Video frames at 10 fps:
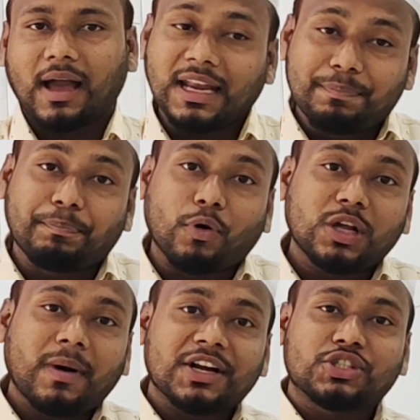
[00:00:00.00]
খালি
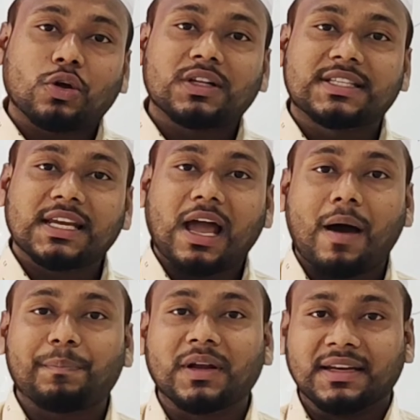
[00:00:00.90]
পরিবার চলছে
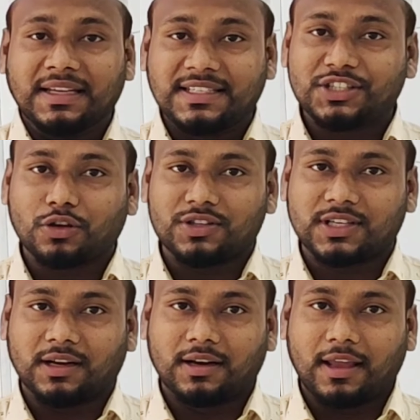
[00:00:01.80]
আপনি নিজে
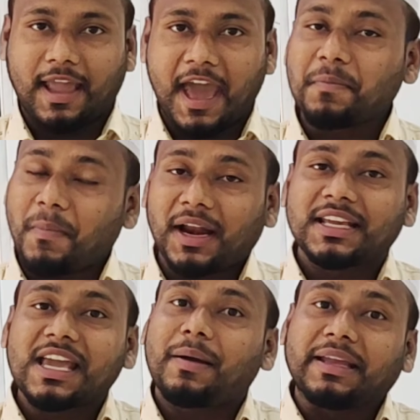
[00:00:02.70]
চলছেন এর
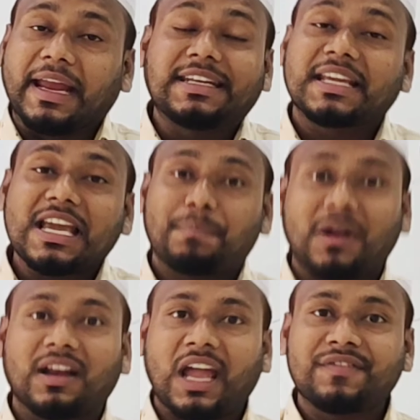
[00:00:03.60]
মানে কি আর এটা কি
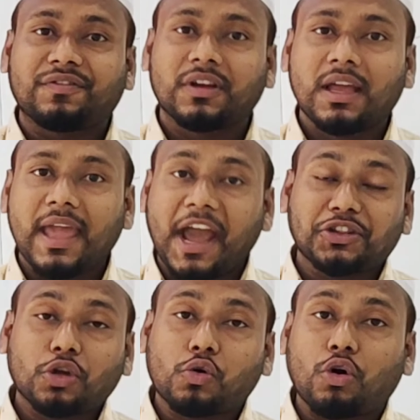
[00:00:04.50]
আপনার লাইফ
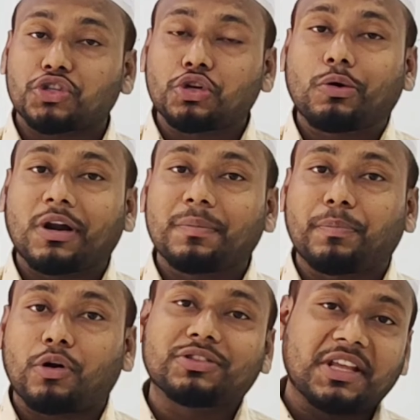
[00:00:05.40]
এত কষ্ট করার
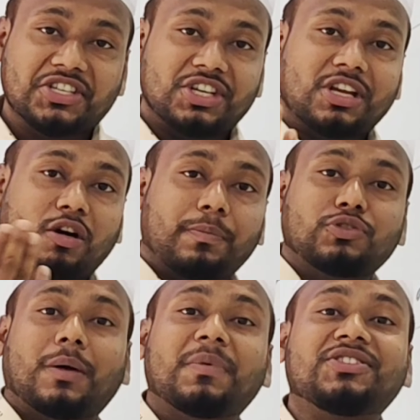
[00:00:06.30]
পর দেশে যাওয়ার
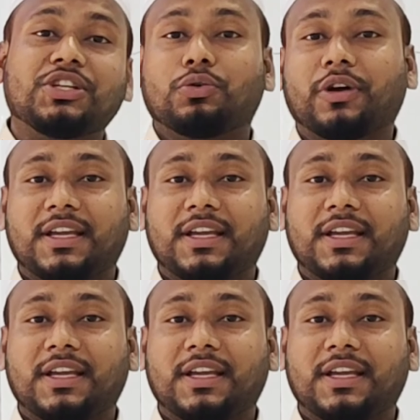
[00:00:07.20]
পর যদি আপনি জিরো